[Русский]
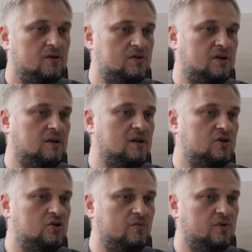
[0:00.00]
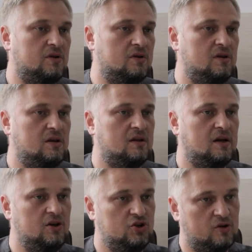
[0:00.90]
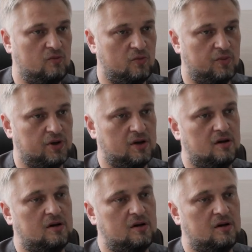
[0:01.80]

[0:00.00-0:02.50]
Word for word: То есть это должно быть не на личном опыте,